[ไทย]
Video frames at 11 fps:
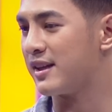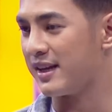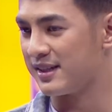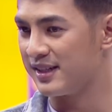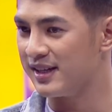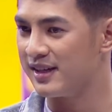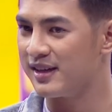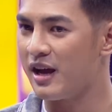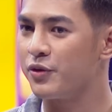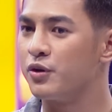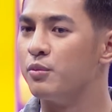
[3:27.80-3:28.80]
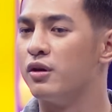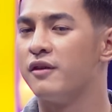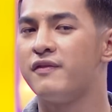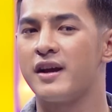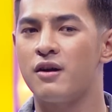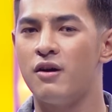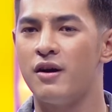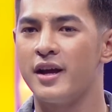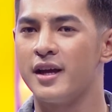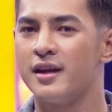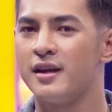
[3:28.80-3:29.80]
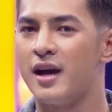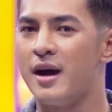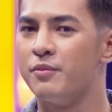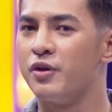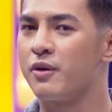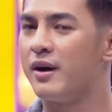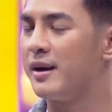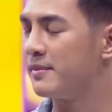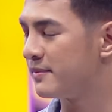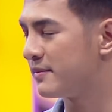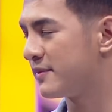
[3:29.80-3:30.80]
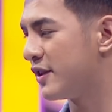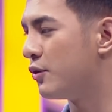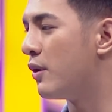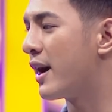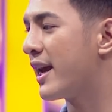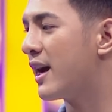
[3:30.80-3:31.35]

แต่คือเราอยู่บนรถไฟก็คอยอำนวยความสะดวกให้